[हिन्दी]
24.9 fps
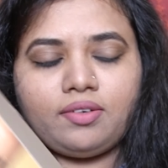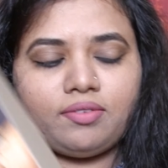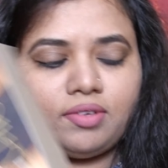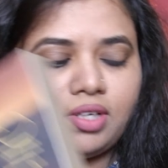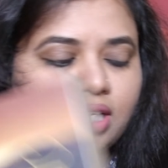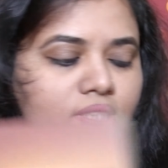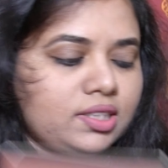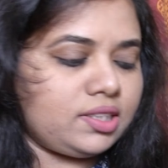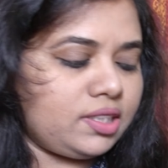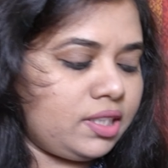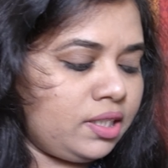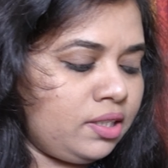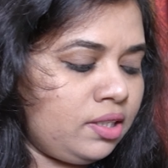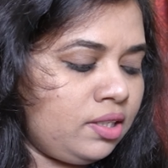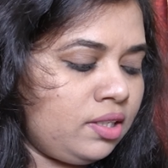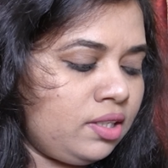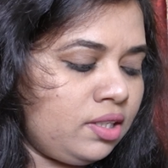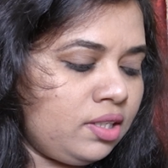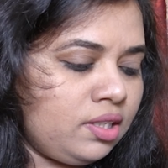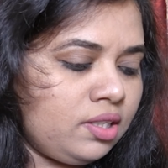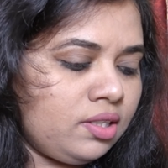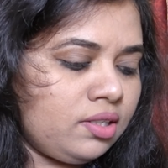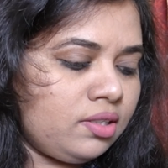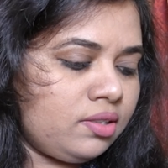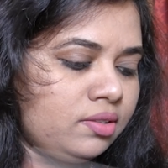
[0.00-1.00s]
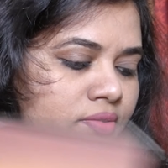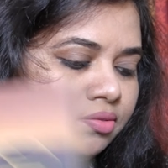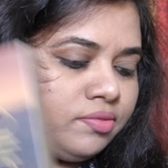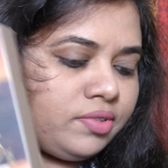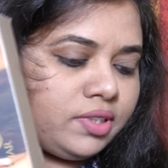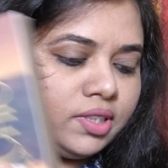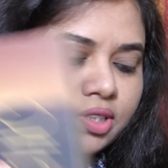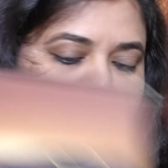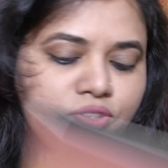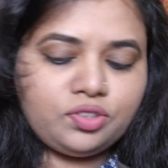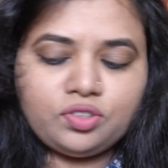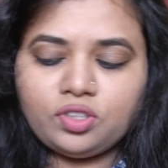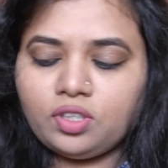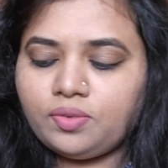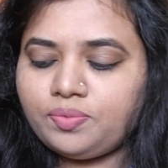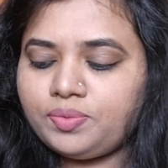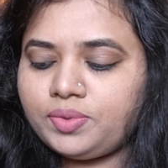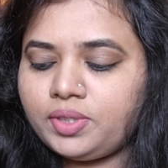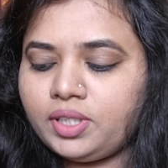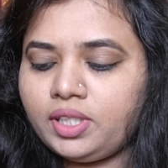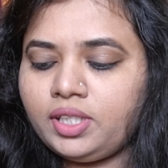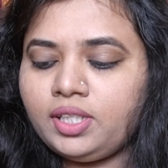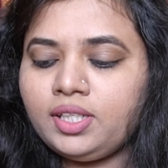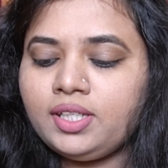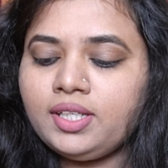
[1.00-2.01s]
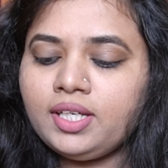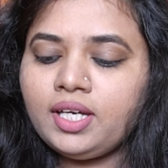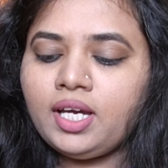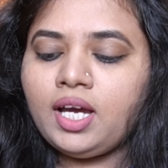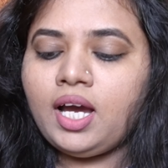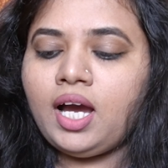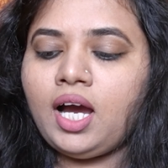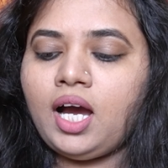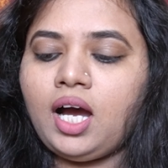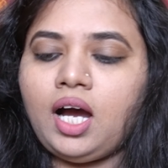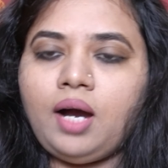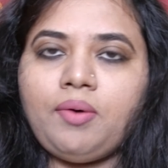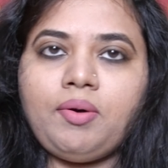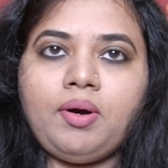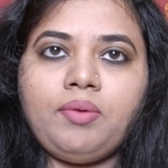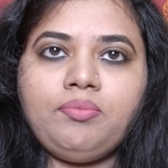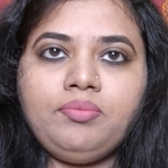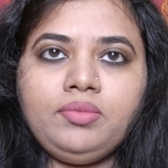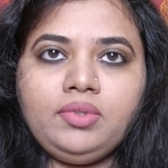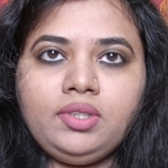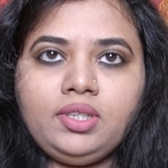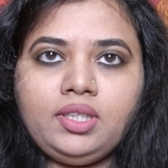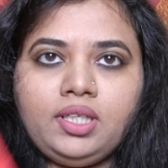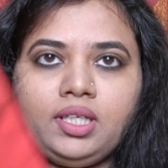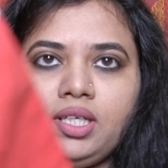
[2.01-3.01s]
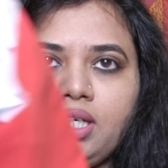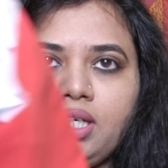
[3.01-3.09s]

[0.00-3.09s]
था वहाँ से फर्स्ट शॉप से अब हम